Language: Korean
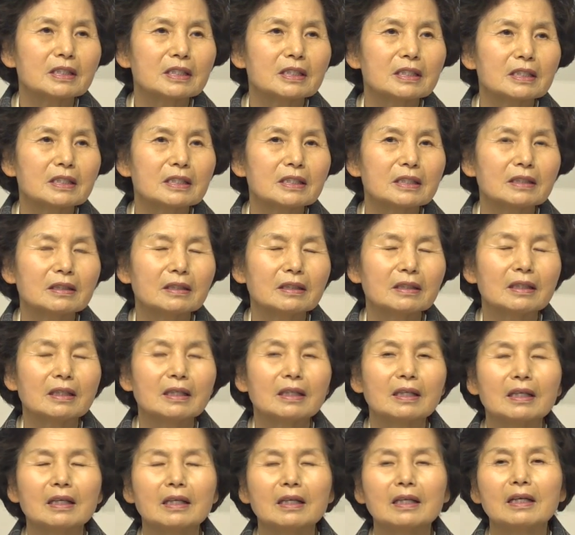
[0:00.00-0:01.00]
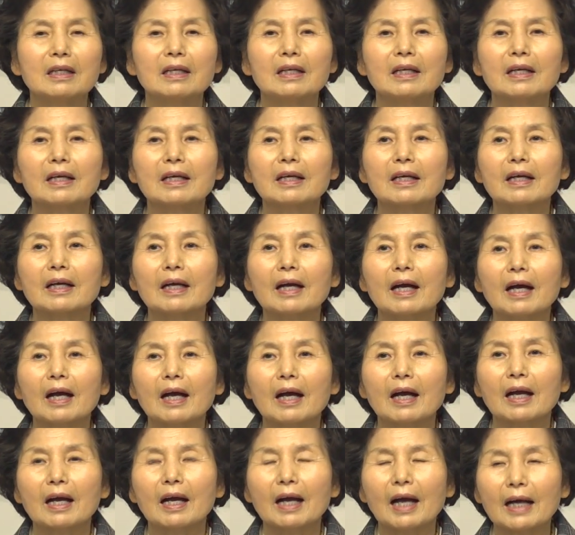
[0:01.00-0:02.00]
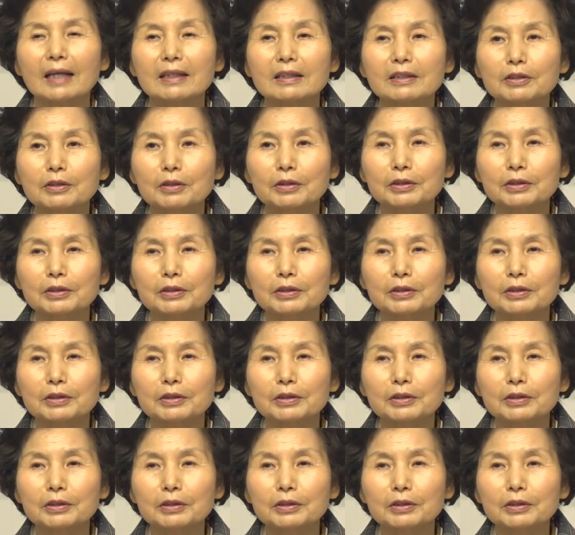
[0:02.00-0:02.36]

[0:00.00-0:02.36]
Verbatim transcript: 지식을 갖는